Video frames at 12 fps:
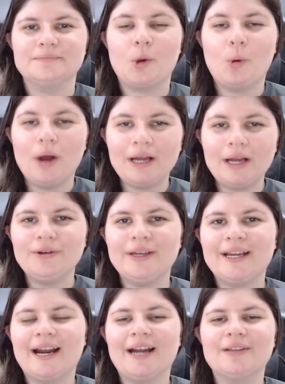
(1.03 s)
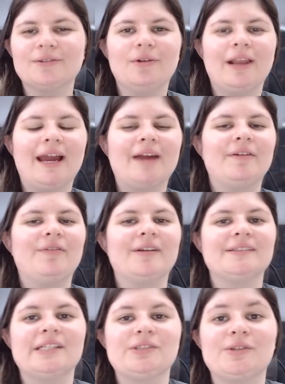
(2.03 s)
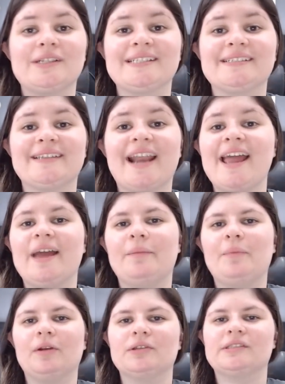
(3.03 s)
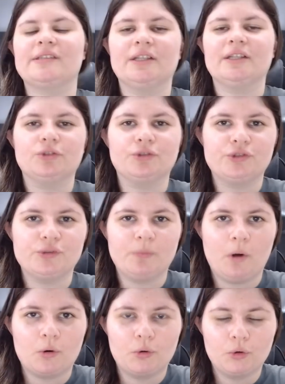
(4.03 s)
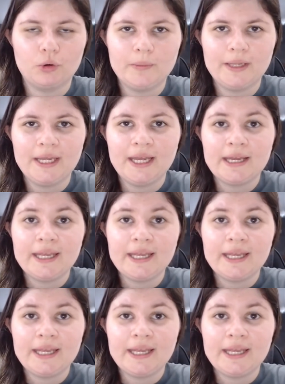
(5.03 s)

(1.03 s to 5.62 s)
quando o Ricardo Goulart vai fazer a sua estreia pelo Santos Futebol Clube